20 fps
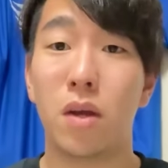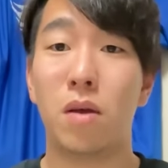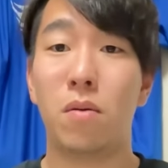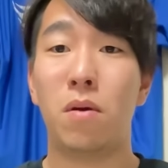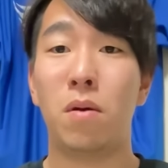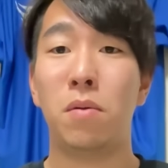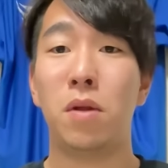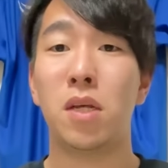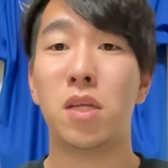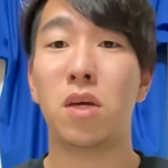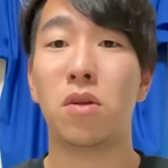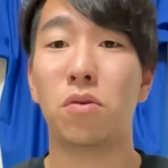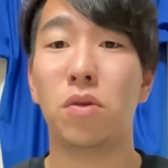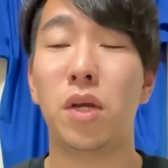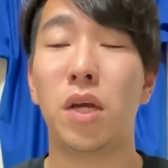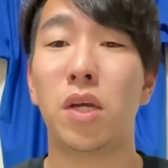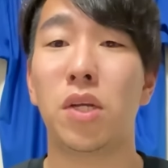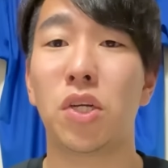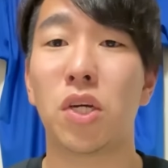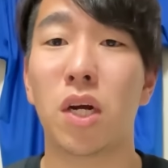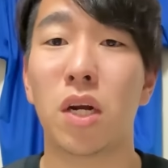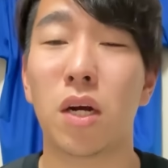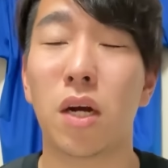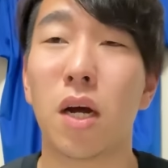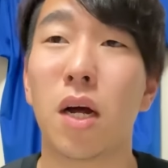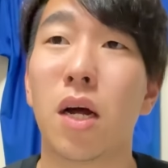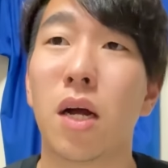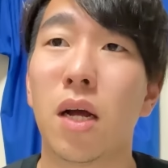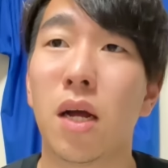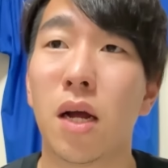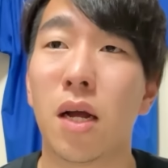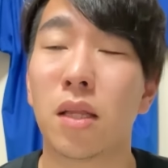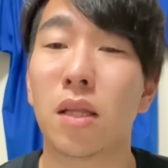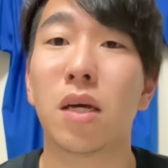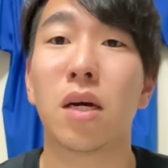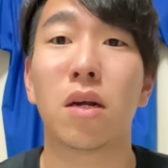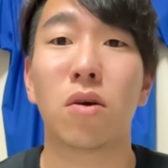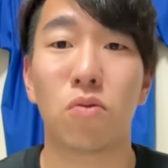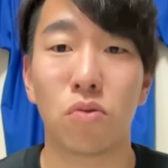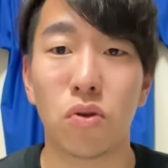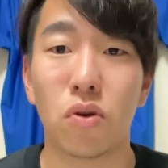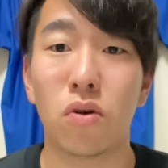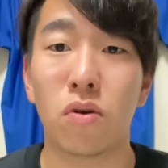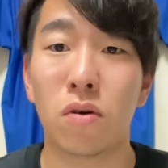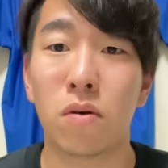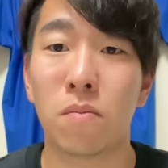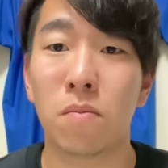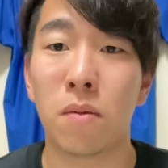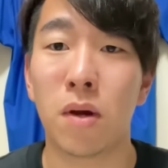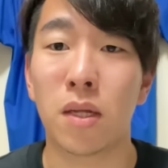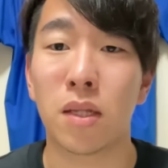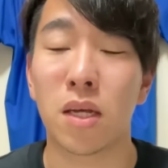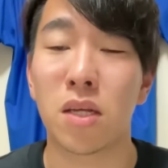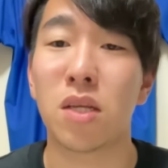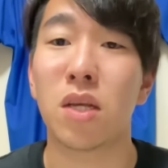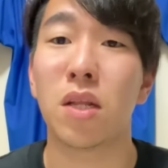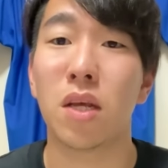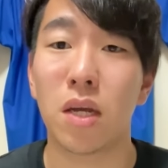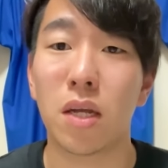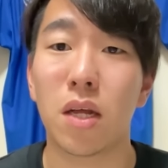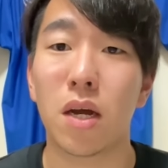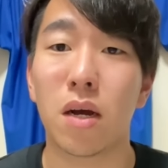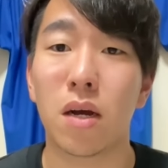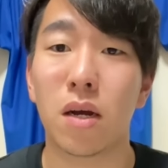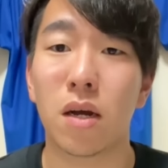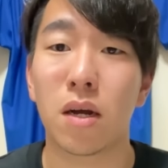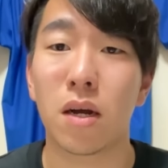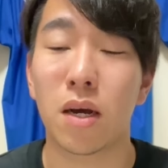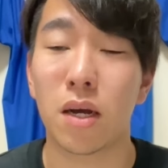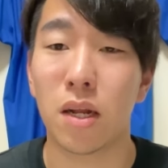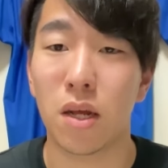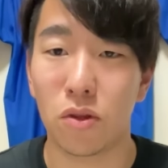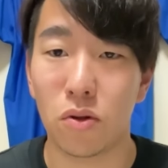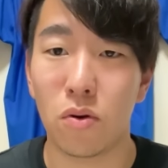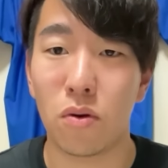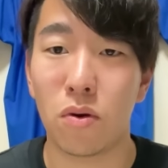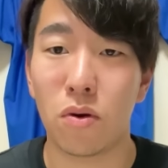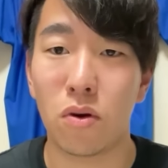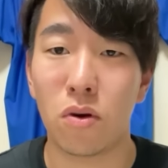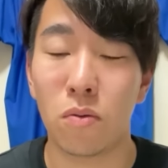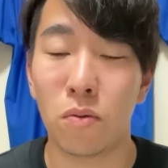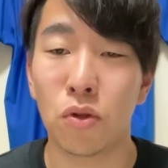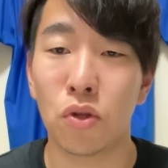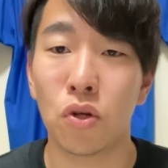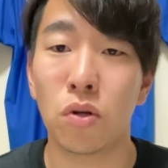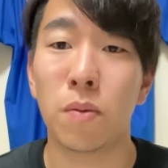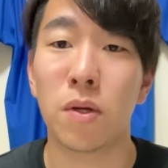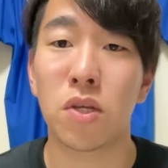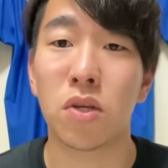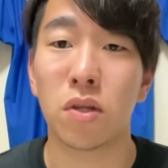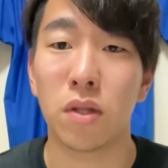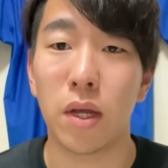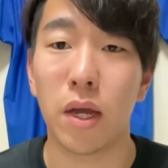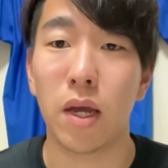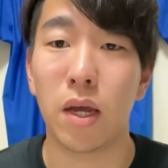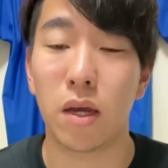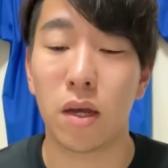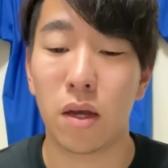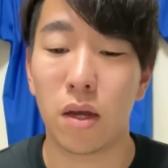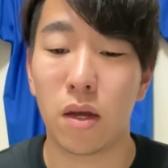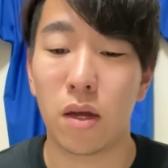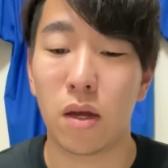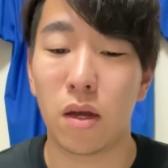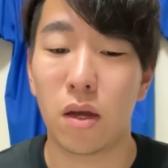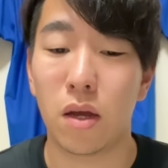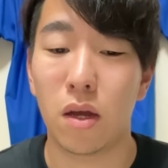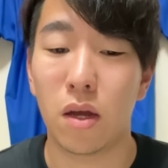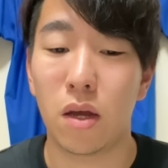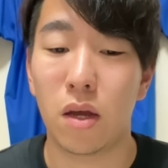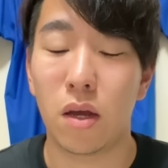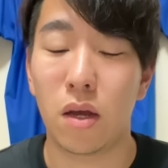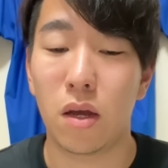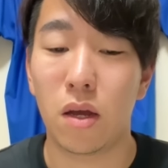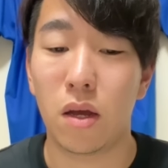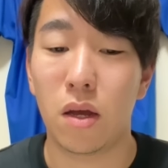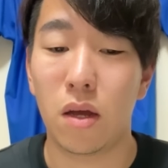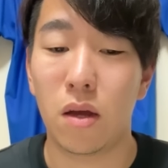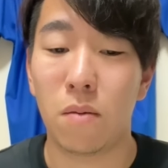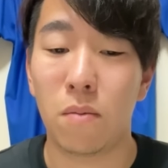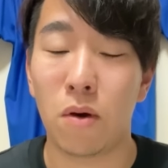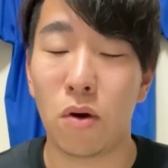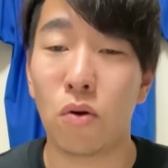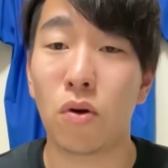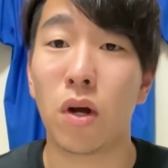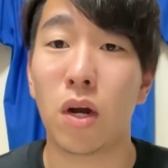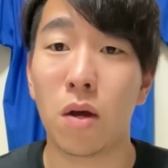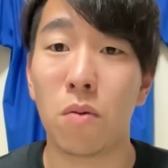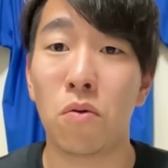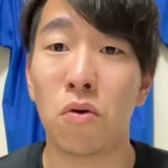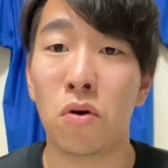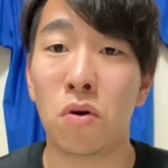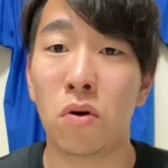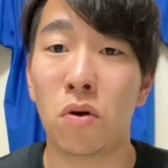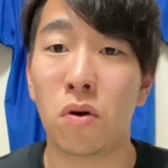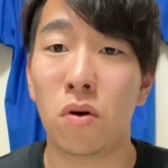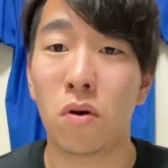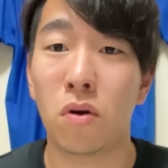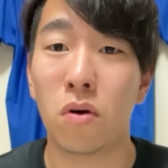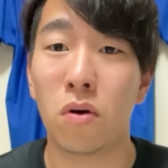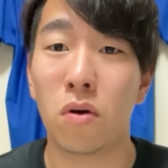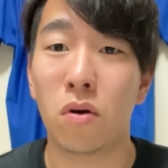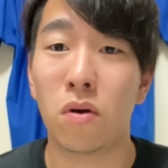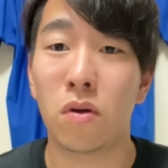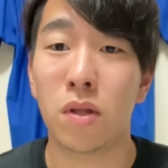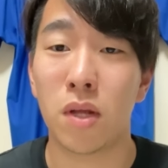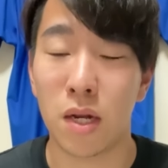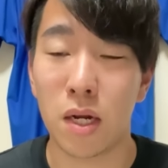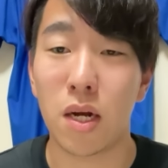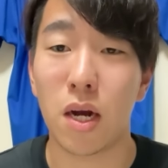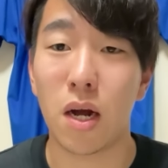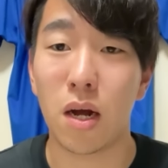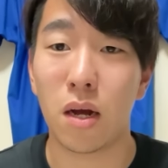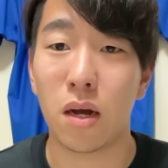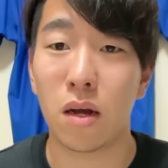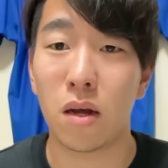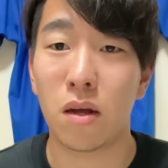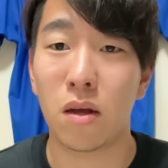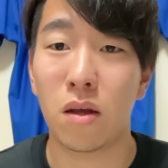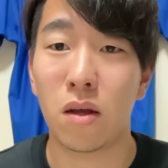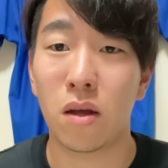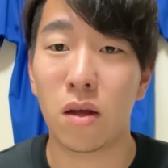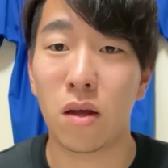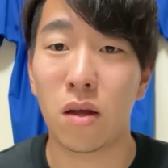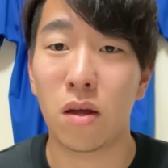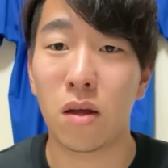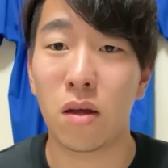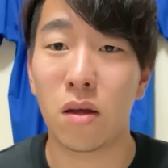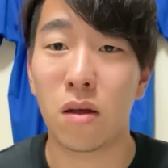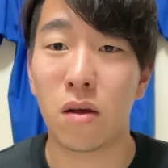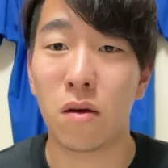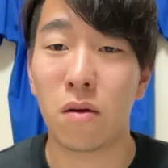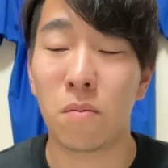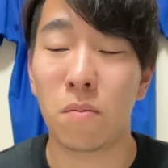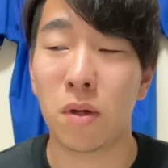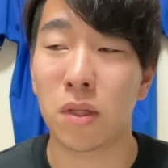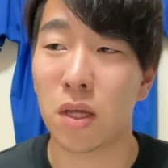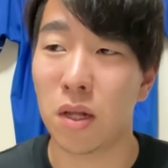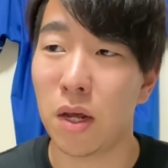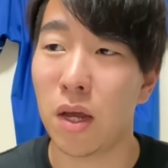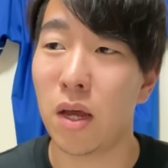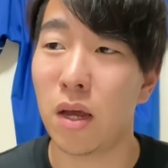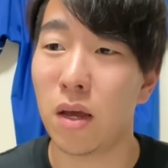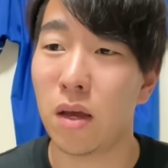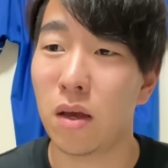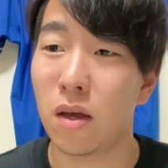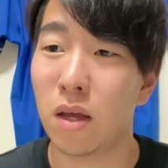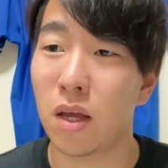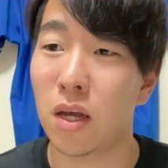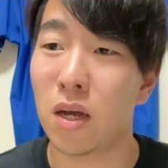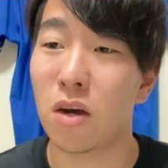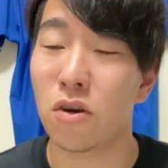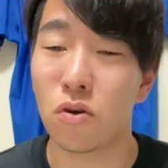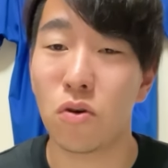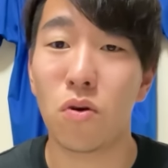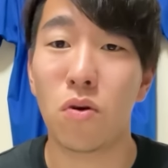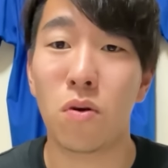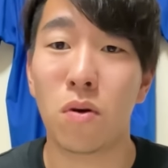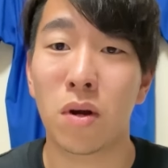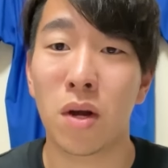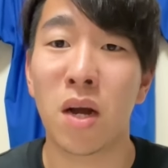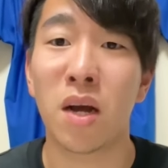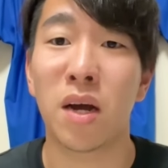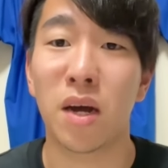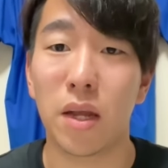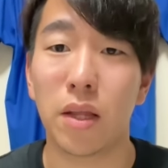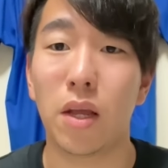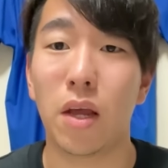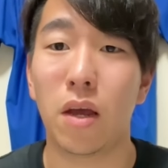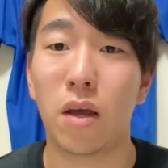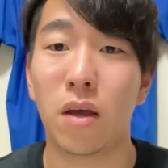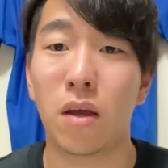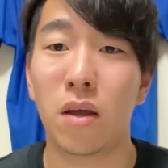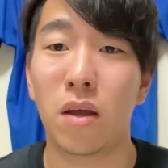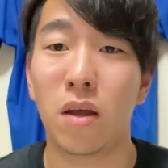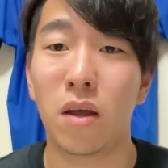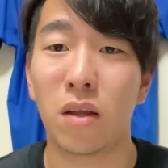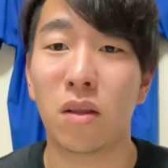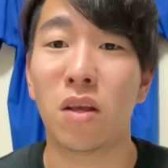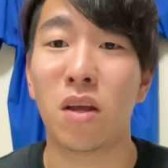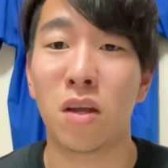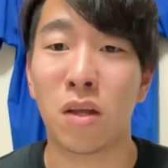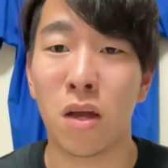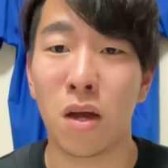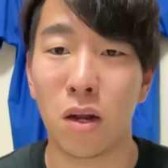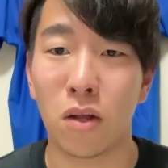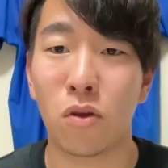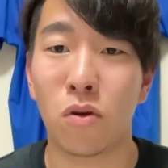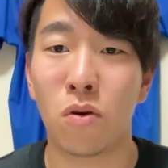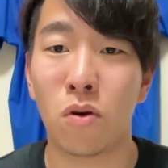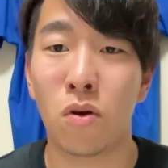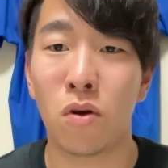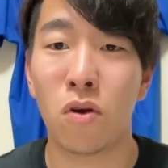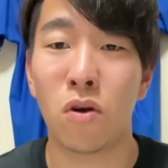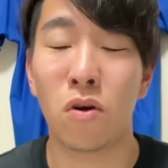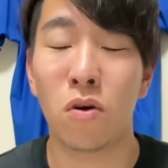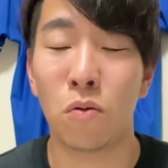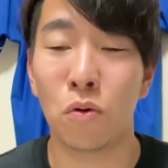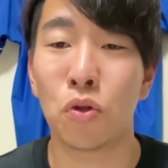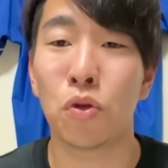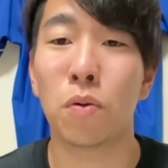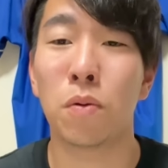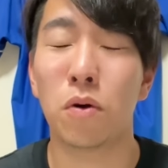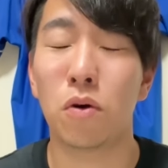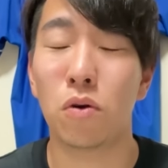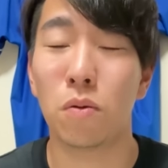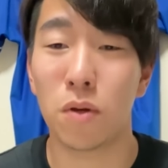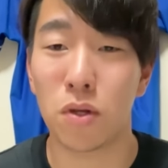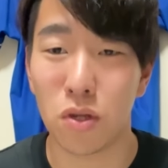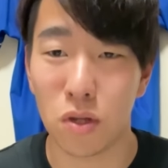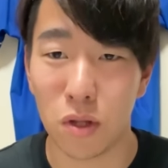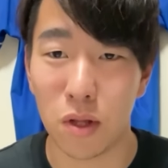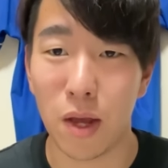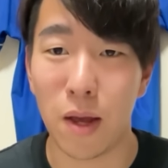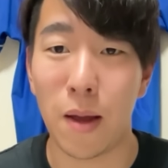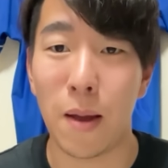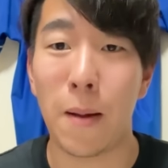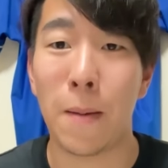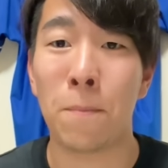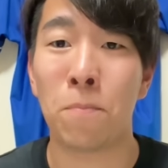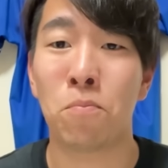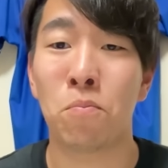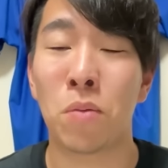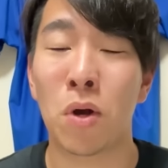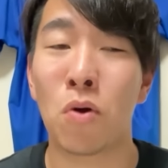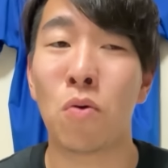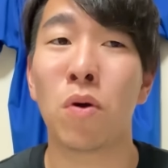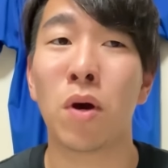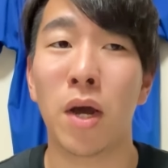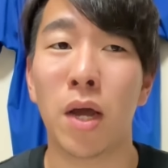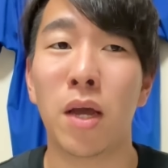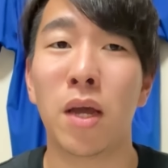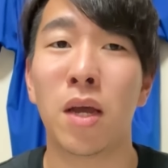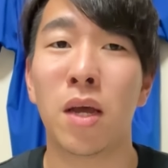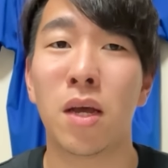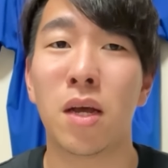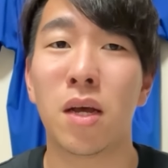あ、皆さんのね、力があったからこそ、まあ、達成できた回だと思っておりますんで、まあ、これからも何か、またね、企画を考えてやっていきたいなと思っておりますんで、まあ、今回